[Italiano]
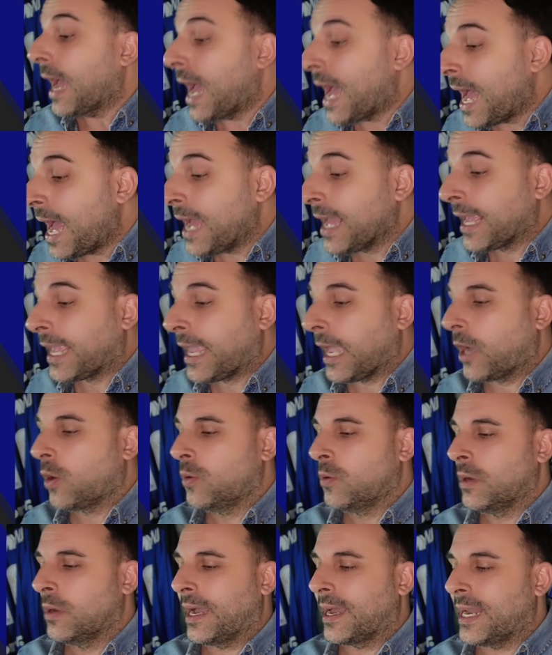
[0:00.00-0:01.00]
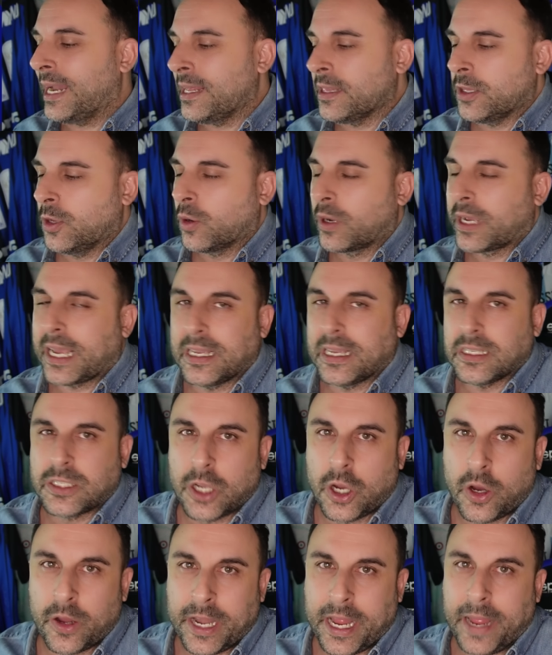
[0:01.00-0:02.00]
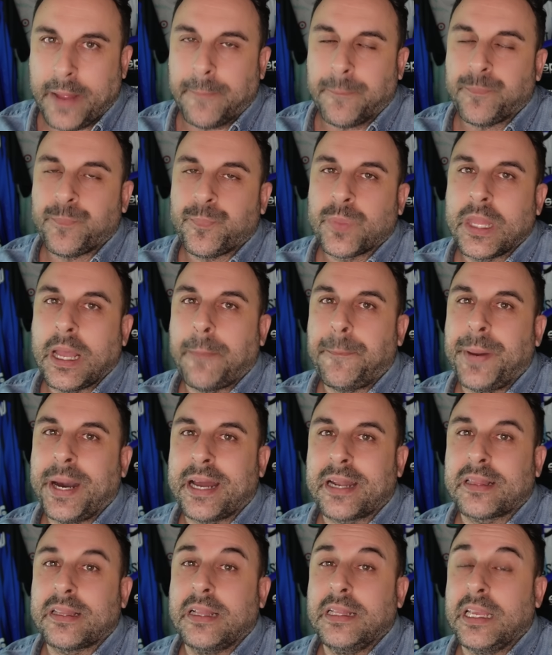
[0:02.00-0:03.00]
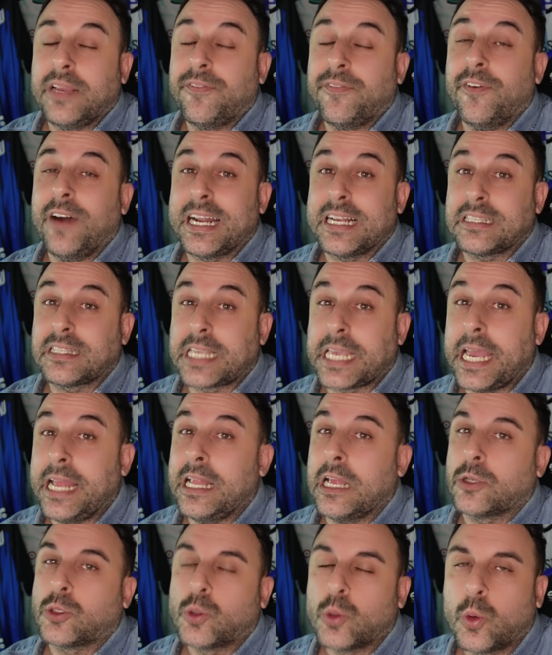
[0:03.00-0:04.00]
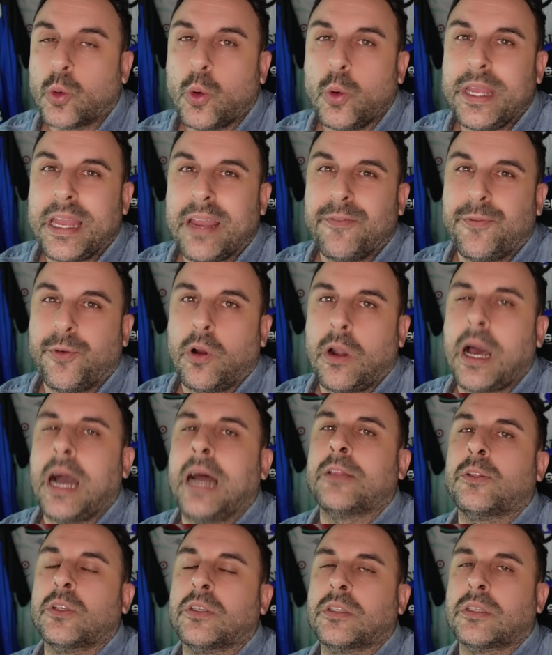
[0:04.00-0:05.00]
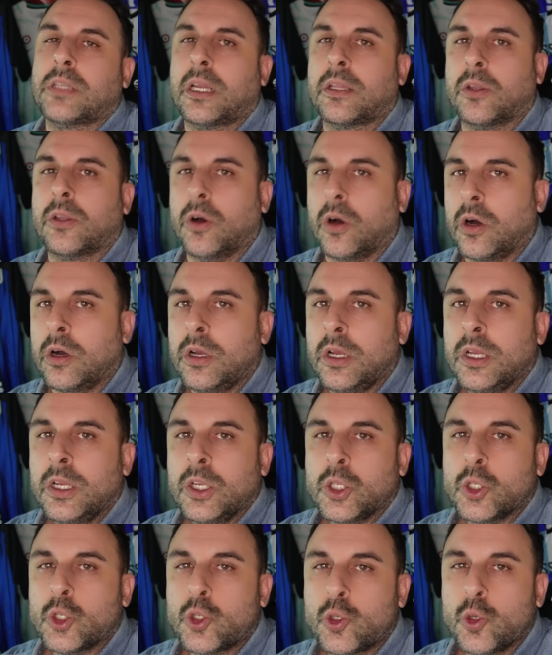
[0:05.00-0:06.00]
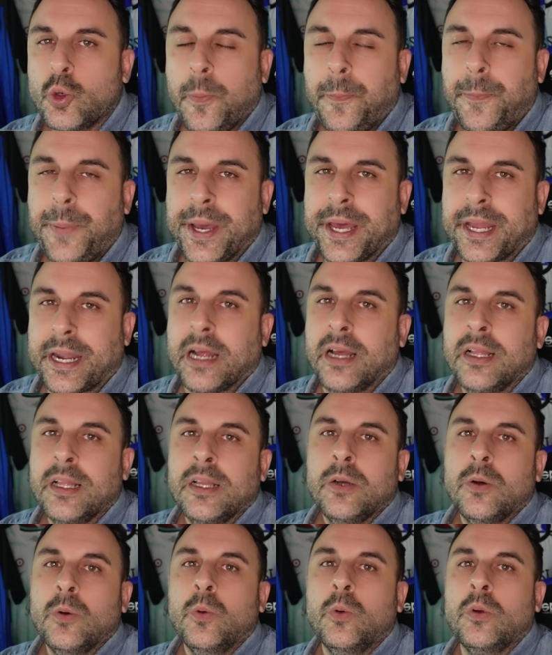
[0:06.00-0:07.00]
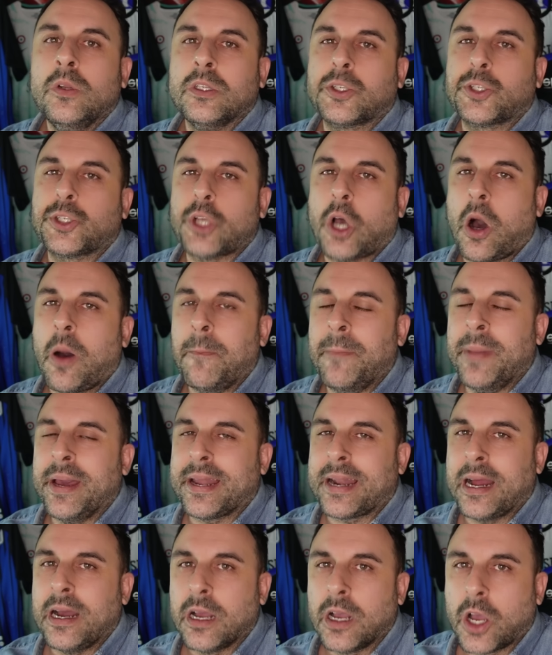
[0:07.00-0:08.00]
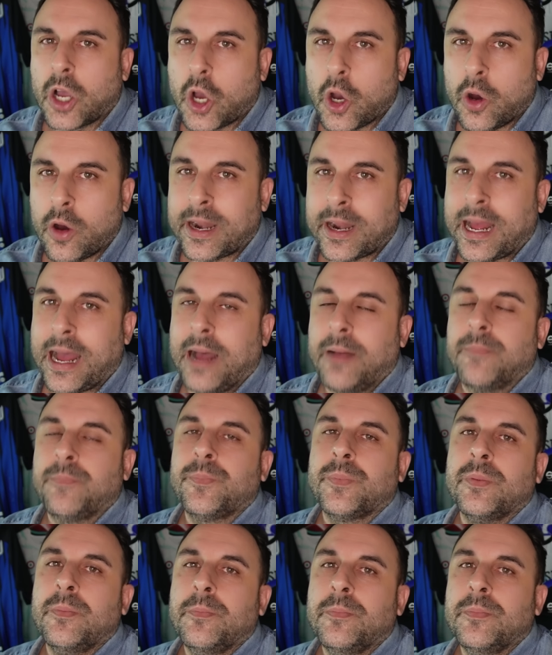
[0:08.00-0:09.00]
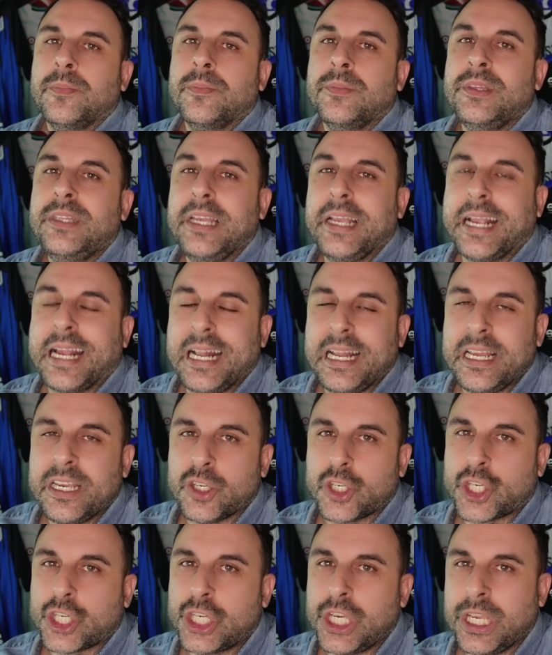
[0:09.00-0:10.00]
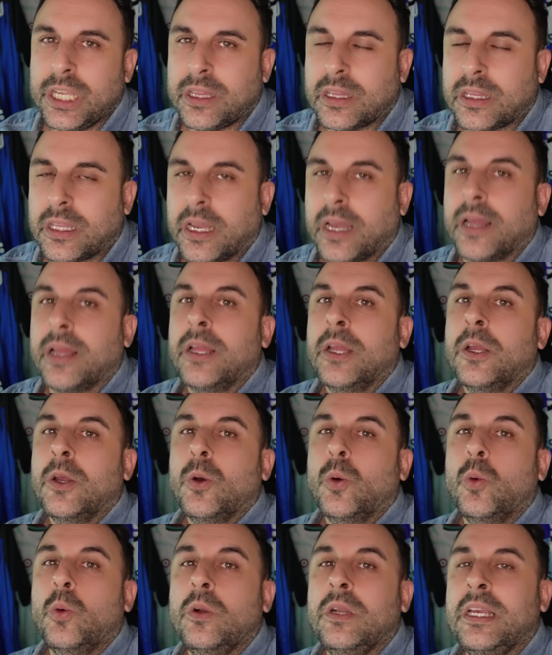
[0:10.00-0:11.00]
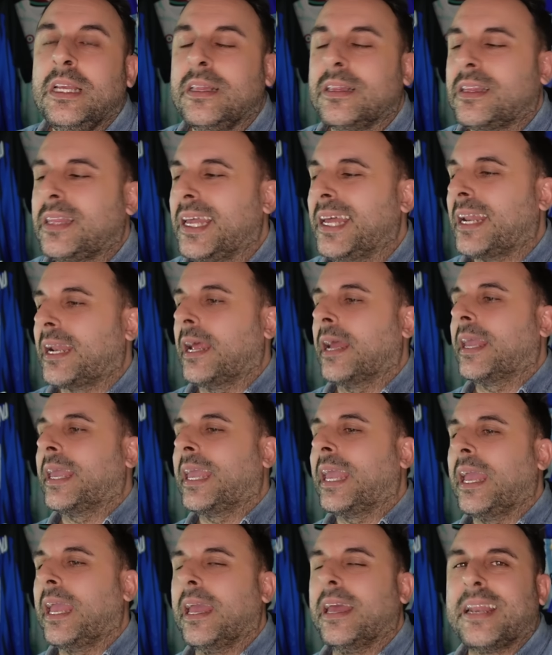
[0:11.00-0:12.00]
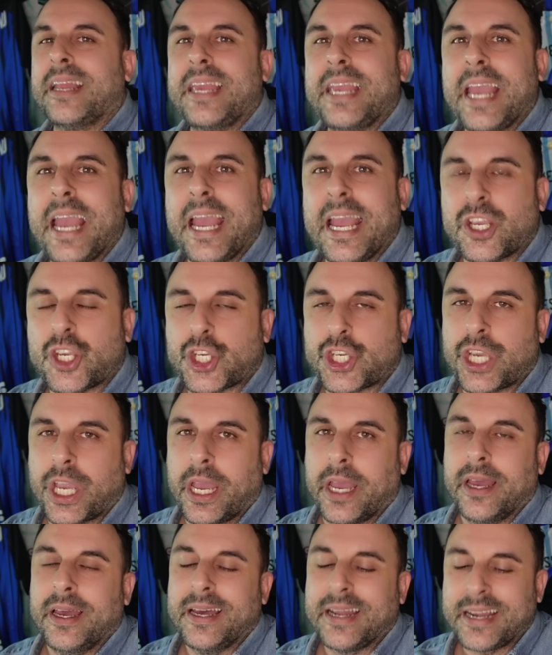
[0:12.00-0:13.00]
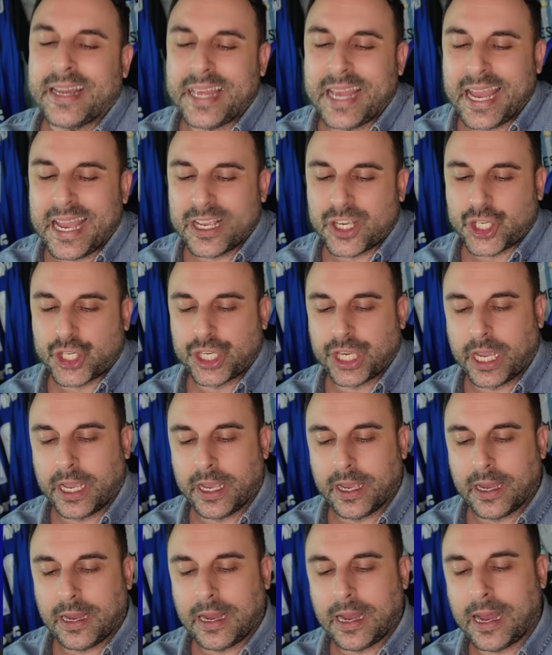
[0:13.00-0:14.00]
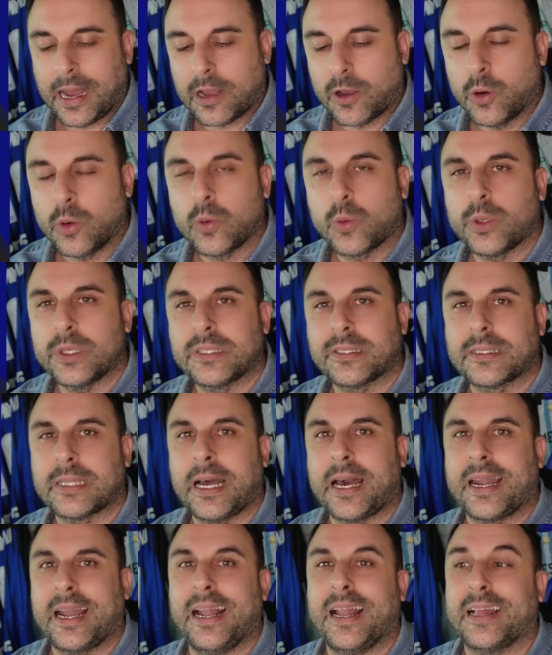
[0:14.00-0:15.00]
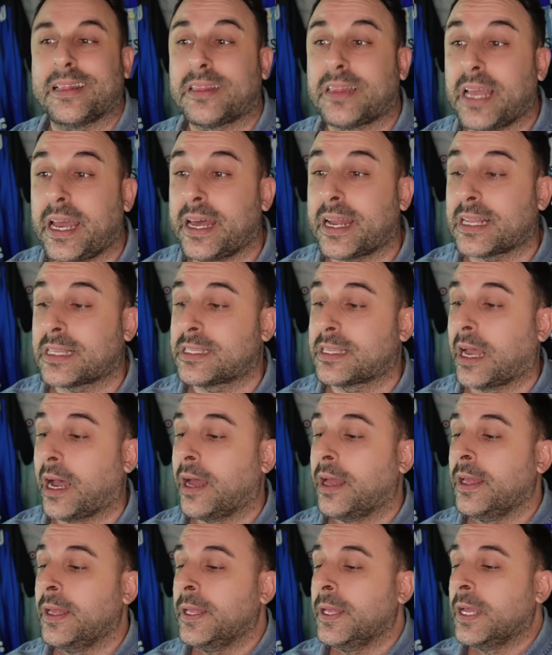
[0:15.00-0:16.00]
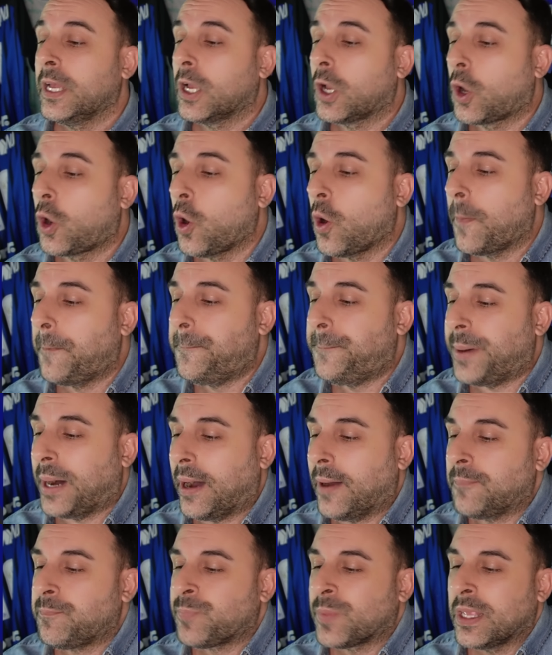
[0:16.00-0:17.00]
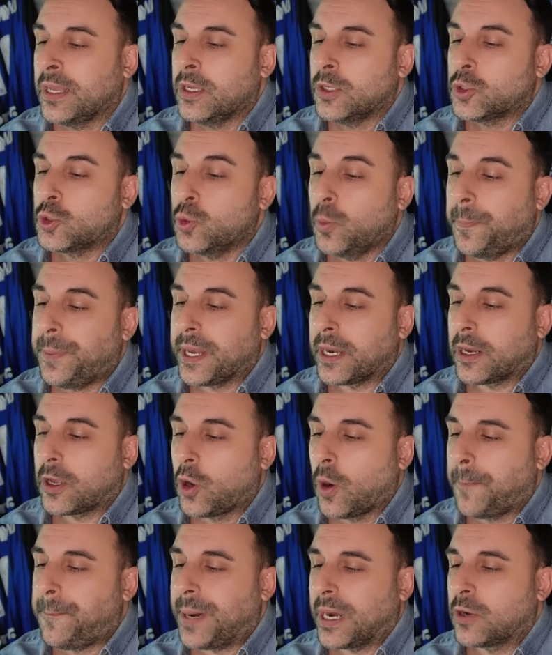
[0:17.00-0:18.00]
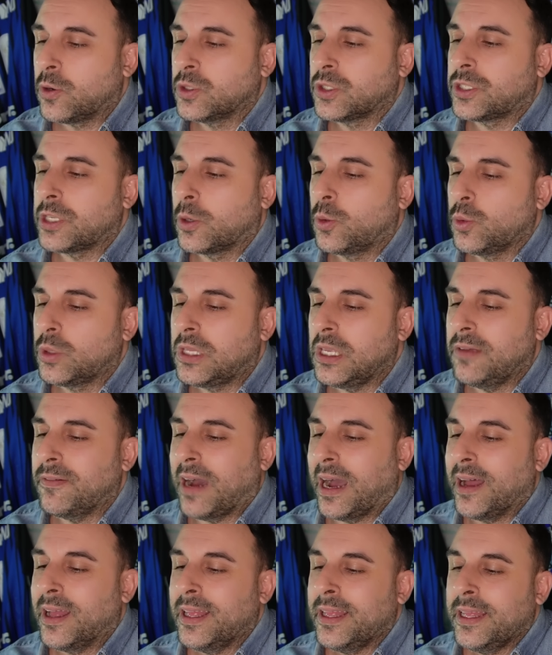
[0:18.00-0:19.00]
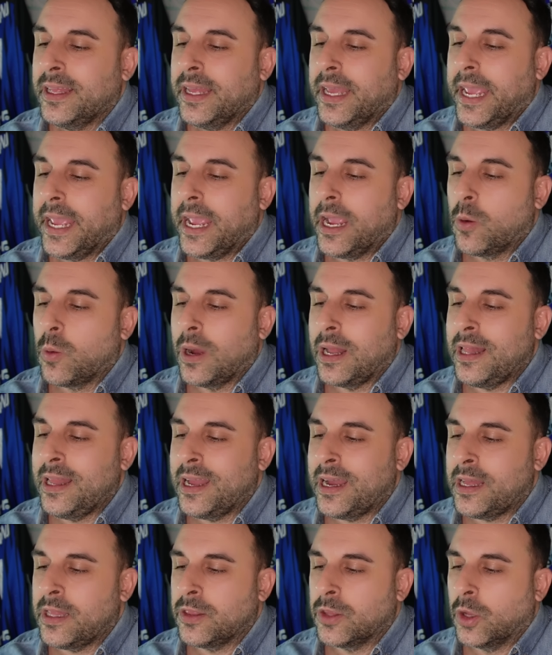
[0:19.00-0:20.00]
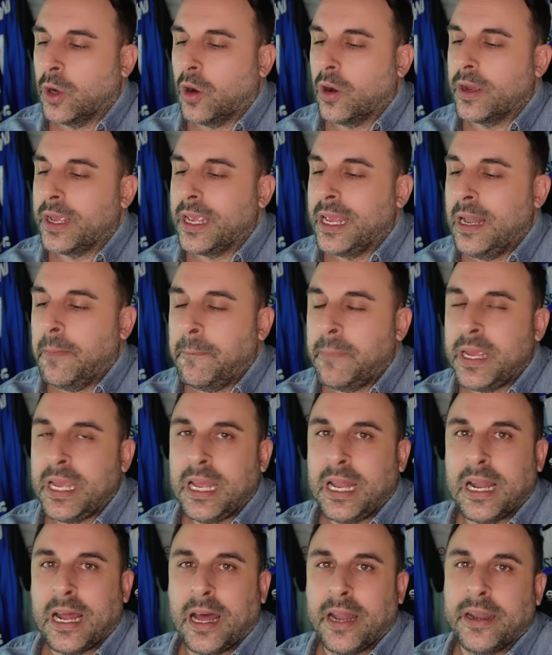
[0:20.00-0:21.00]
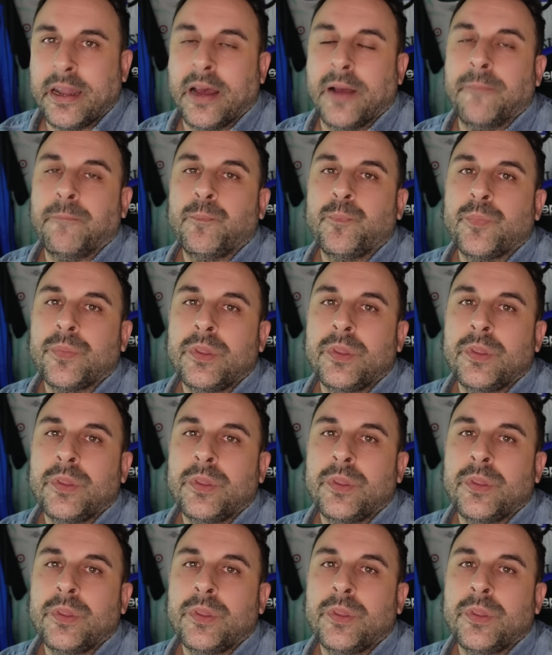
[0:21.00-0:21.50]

anche con una grande occasione da parte di Quarascheglia su cui è volato, è stato super un Sommer ancora di clean sheet, un Inter che riesce, riesce a conquistare la terza coppa, supercoppa consecutiva, eguagliando il Milan